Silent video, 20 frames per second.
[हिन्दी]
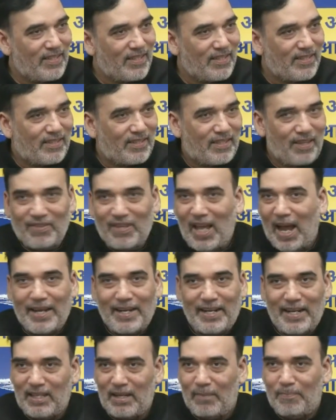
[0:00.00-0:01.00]
सीबीआई
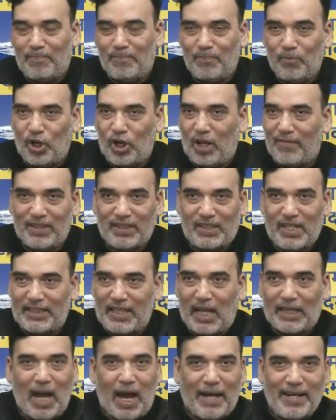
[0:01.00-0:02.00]
ने जब मुख्यमंत्री
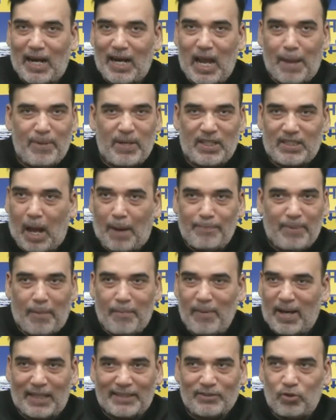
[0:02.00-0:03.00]
के कार्यालय पर छापा
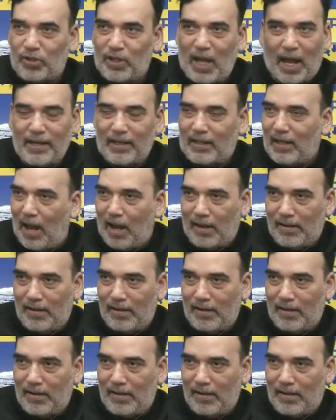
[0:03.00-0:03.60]
मारा तो क्या निकला